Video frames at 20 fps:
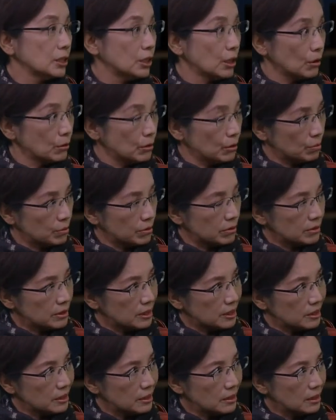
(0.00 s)
教育普
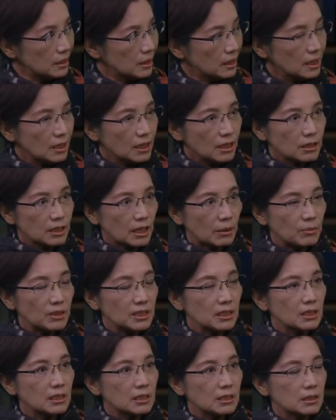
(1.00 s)
及，咱
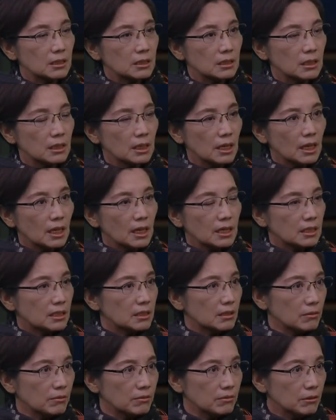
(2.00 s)
们的是是，